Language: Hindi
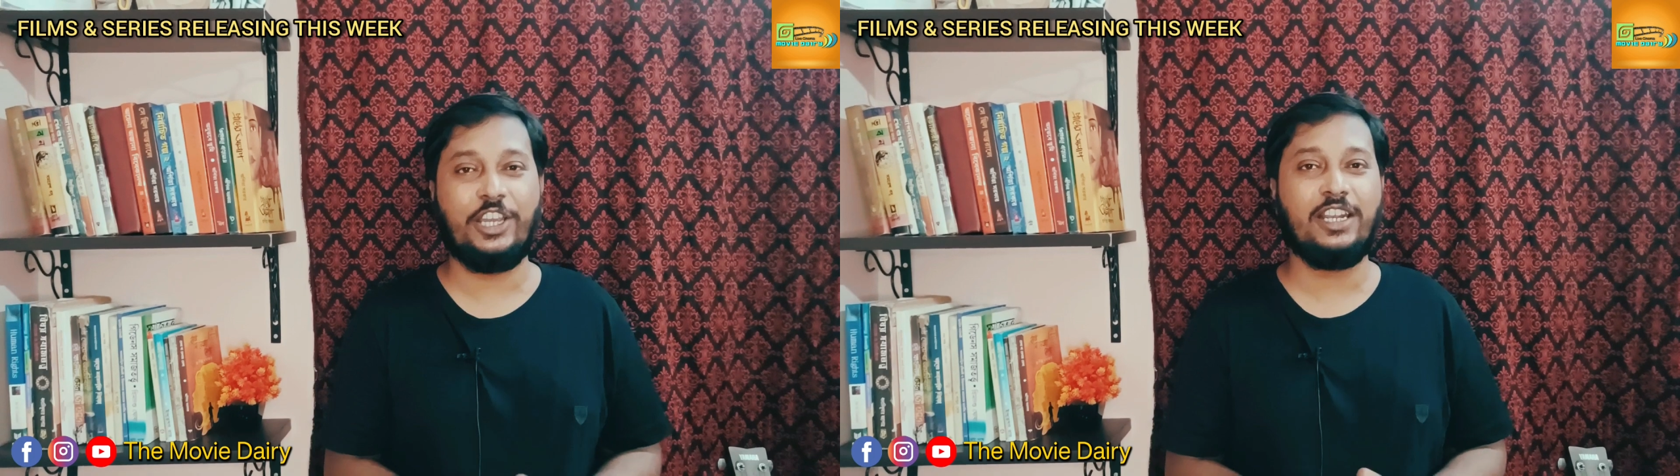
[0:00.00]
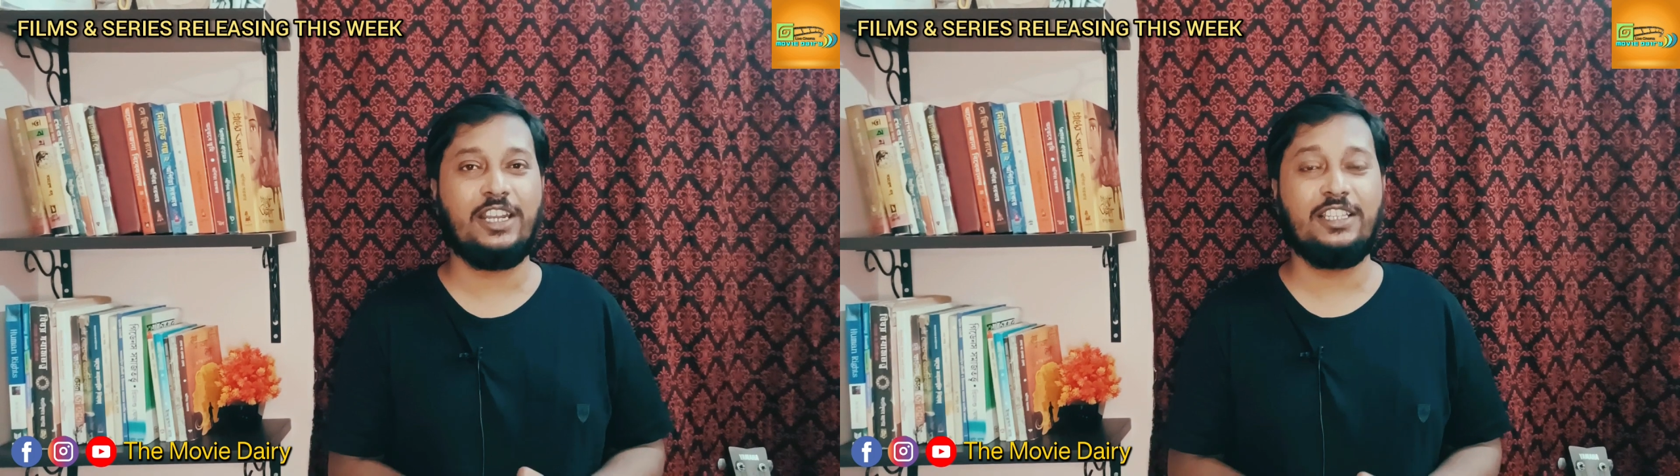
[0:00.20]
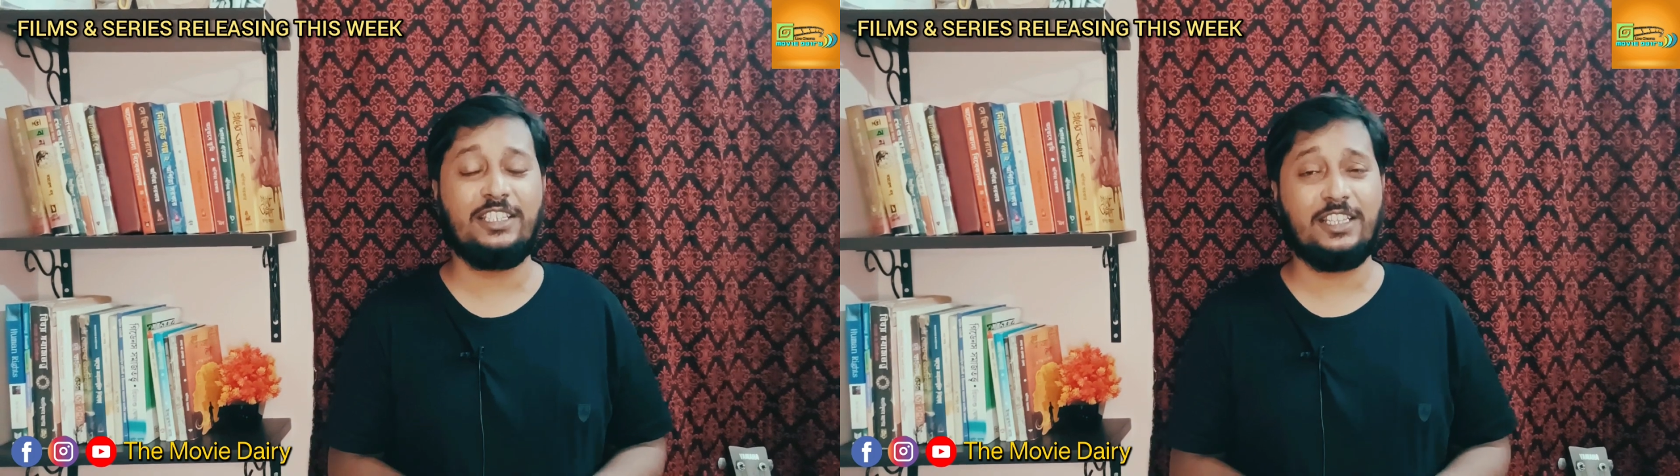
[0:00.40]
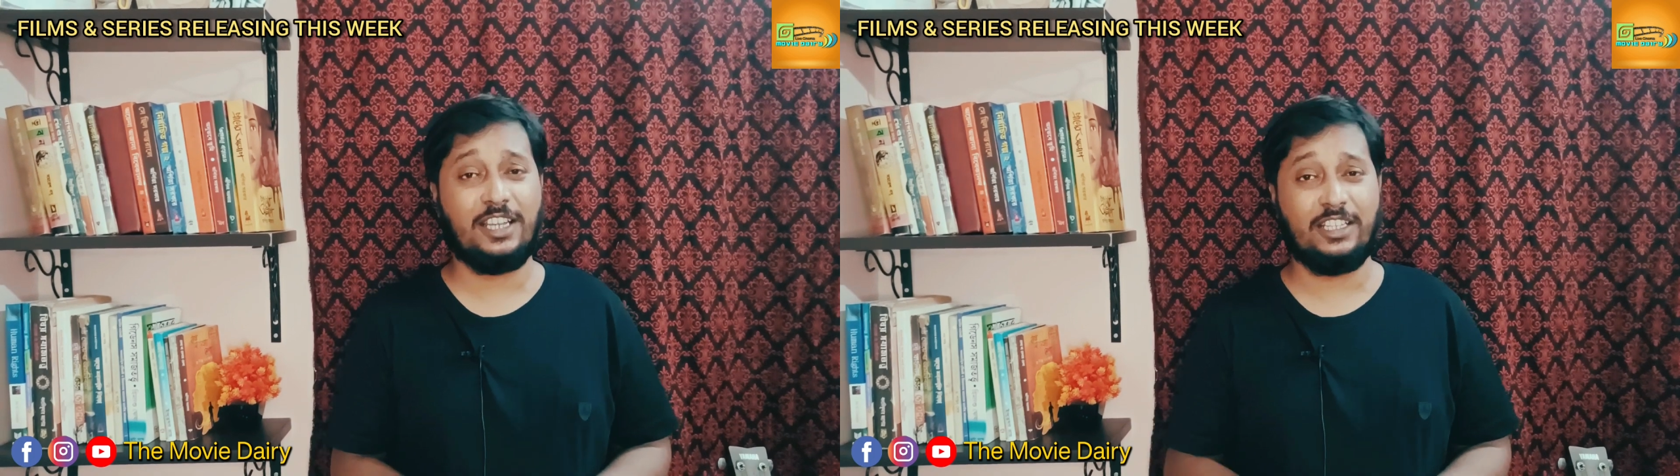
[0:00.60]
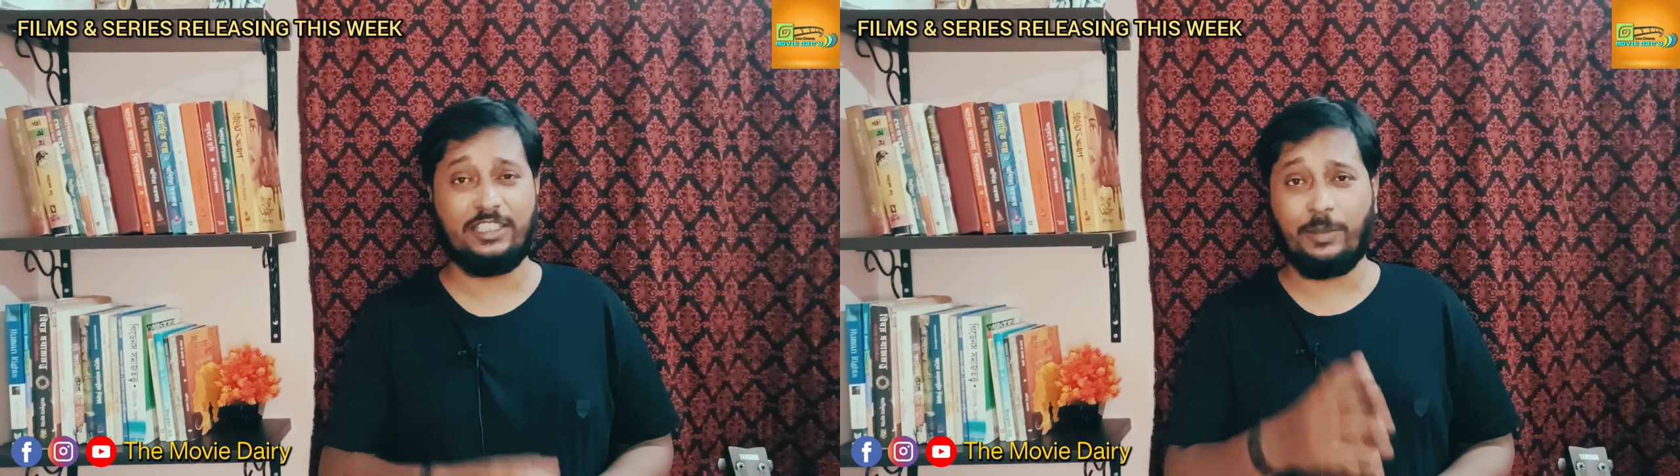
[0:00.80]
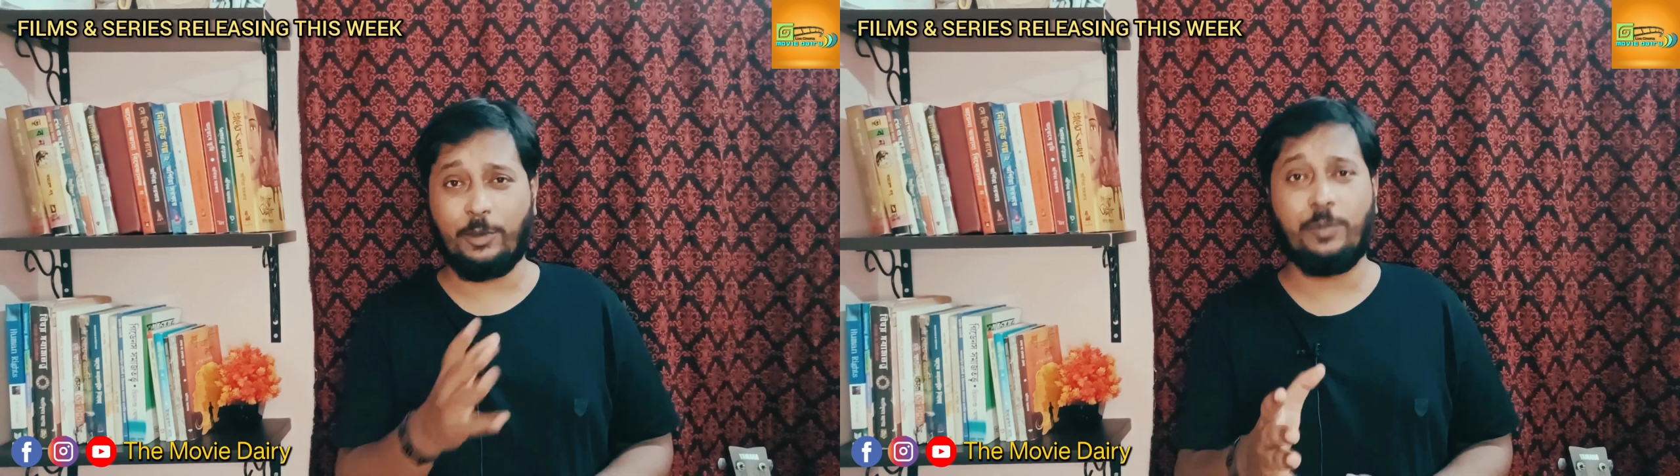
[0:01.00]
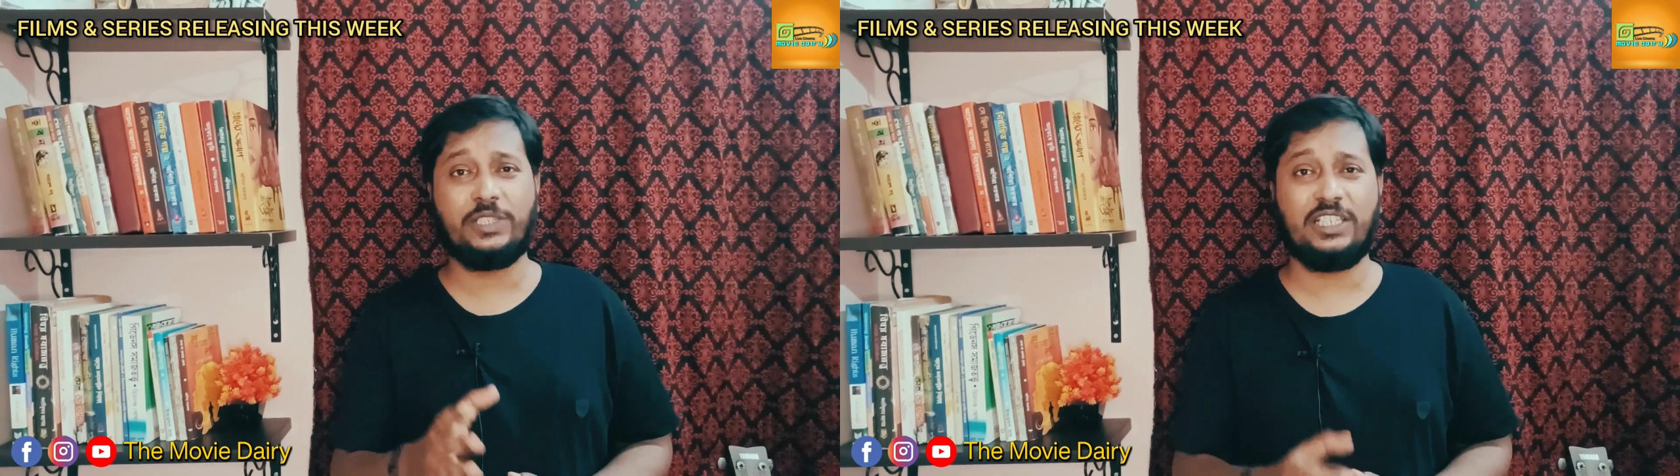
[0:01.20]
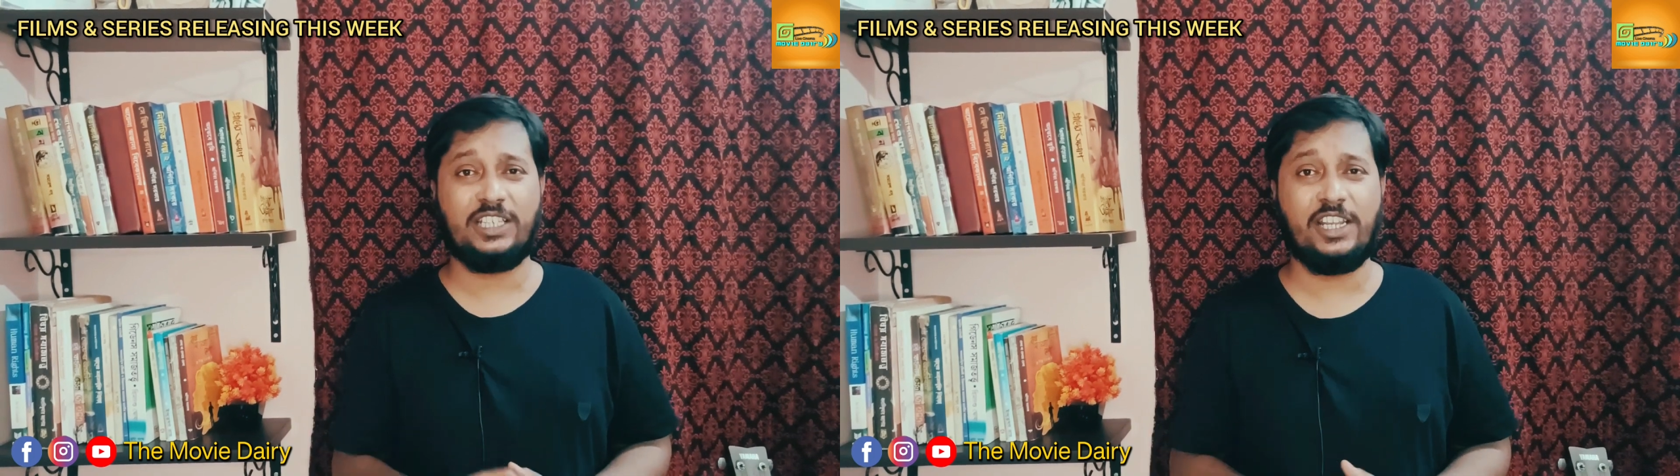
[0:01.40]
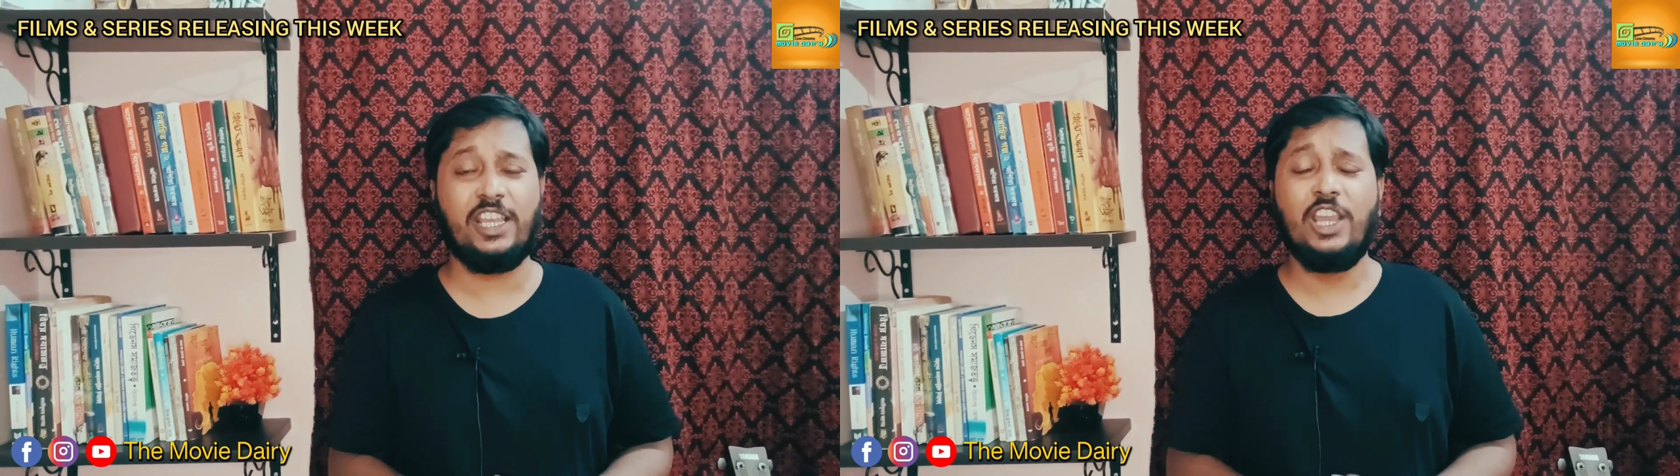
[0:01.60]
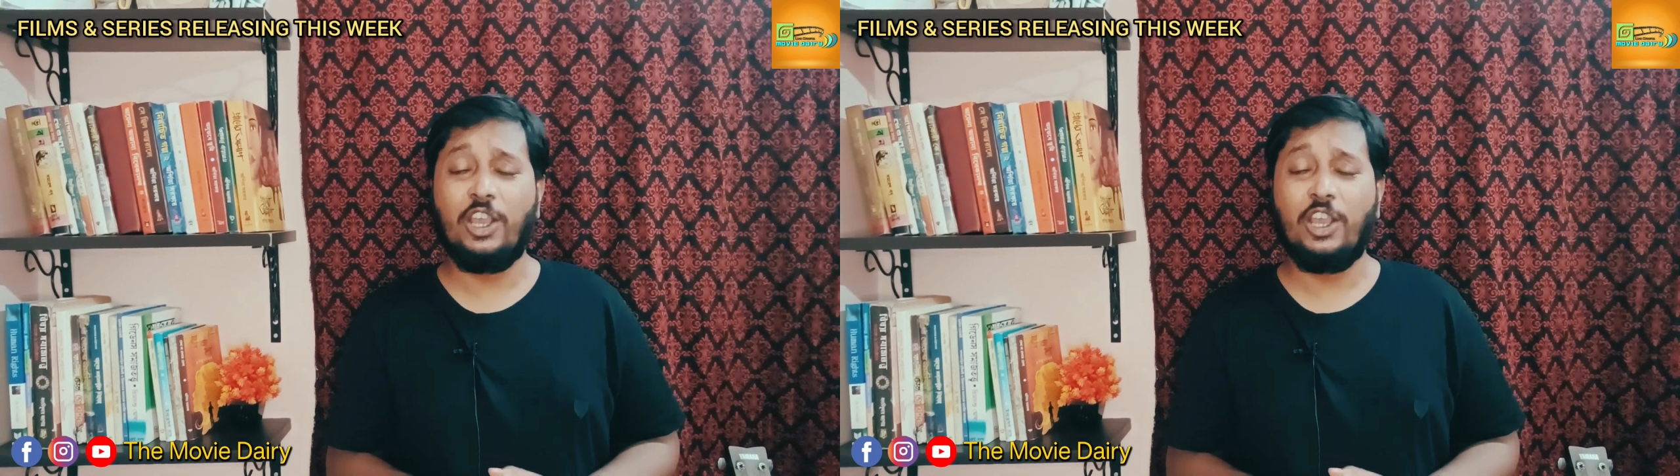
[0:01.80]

शेयर कर दीजिए ताकि सबको पता चले